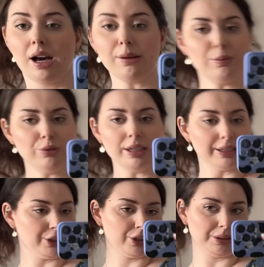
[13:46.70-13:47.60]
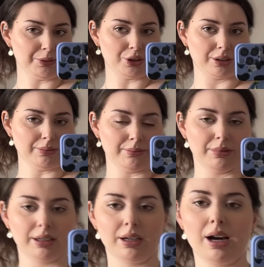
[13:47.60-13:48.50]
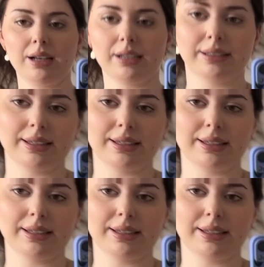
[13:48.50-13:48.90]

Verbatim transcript: Ama bunu yakıştırmıştım. E, hala da